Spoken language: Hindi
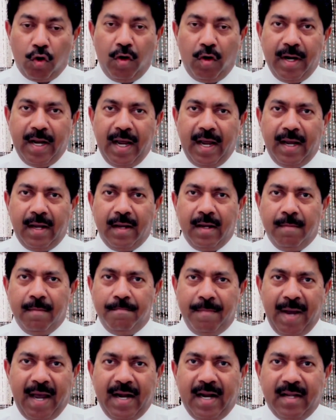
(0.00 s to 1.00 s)
लोगों ने
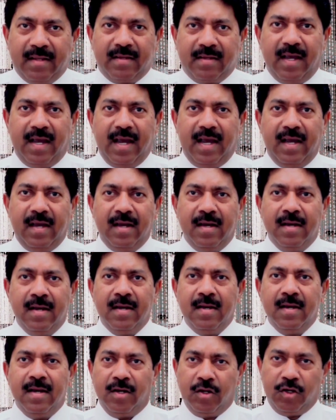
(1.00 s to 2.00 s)
मेहनत की
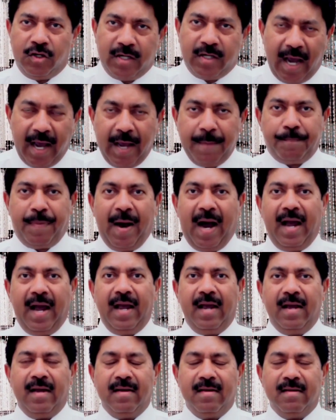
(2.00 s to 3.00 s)
जय
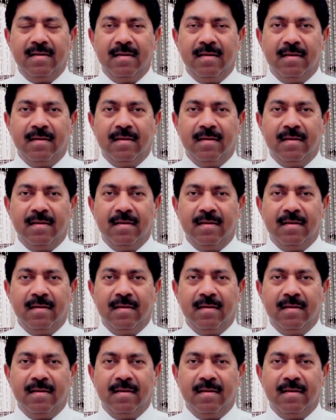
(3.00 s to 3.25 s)
पाए